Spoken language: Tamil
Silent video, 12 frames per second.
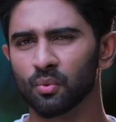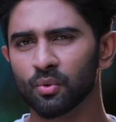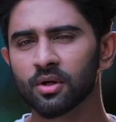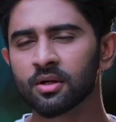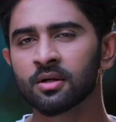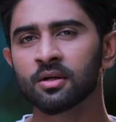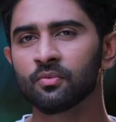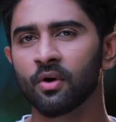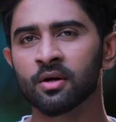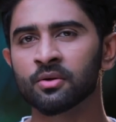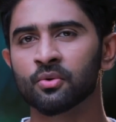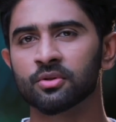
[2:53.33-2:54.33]
உனக்குன்னு
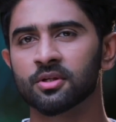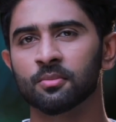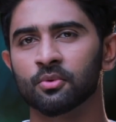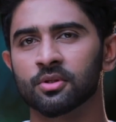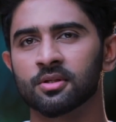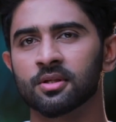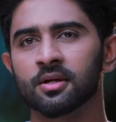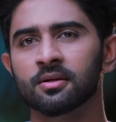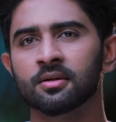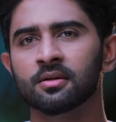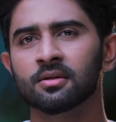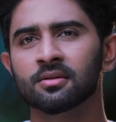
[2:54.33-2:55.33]
வாங்கி கொடுத்த மோதிரத்தை
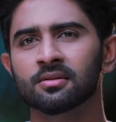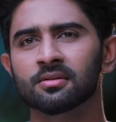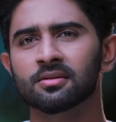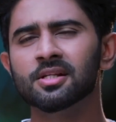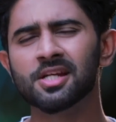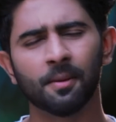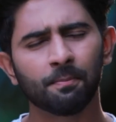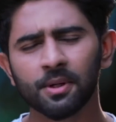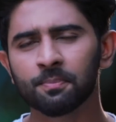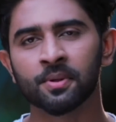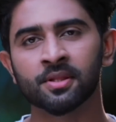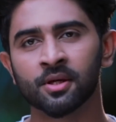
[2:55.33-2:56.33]
நீ எப்படி
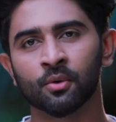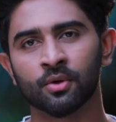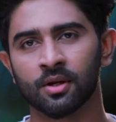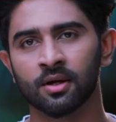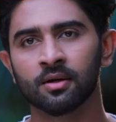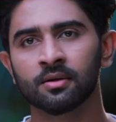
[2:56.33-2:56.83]
பிரீத்தி கொடுக்கலாம்